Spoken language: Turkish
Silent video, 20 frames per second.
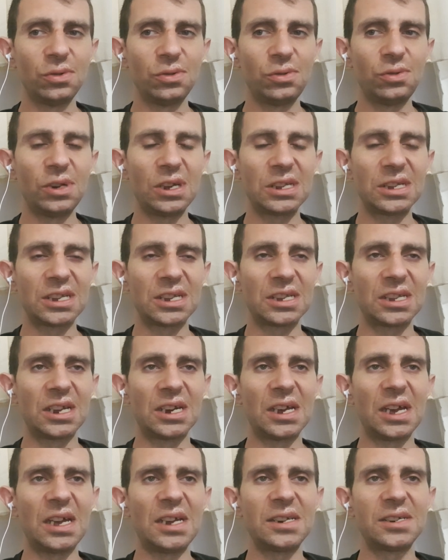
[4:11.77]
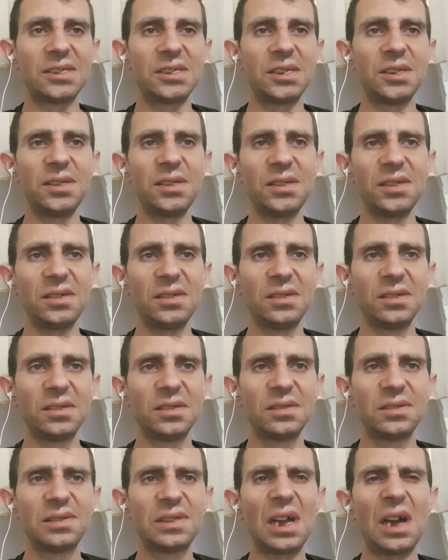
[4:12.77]
Ürettikleri her şeyi
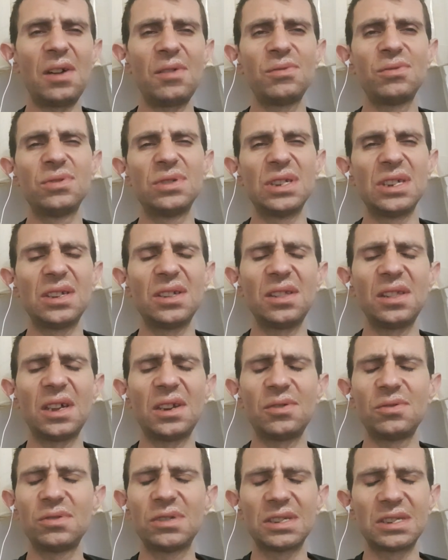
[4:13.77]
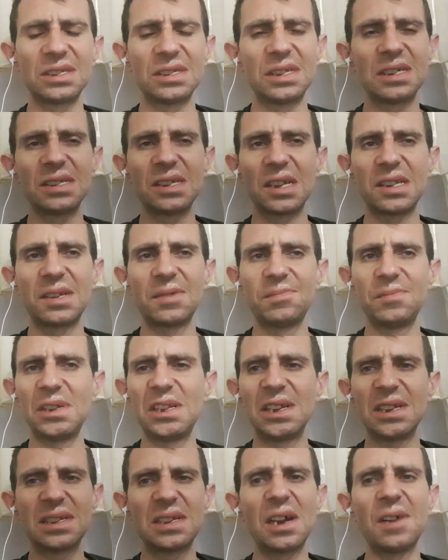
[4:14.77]
daha önce yıllar öncesinde zaten
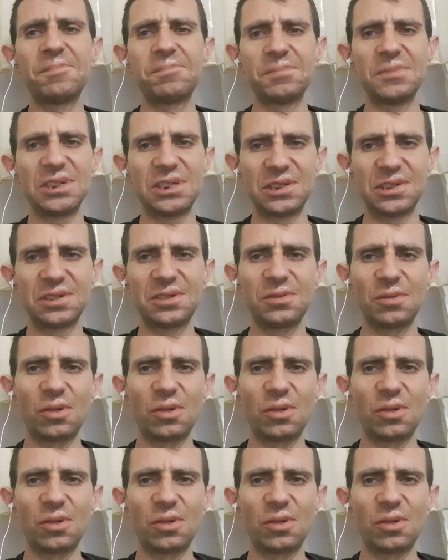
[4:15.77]
millet yapmıştır.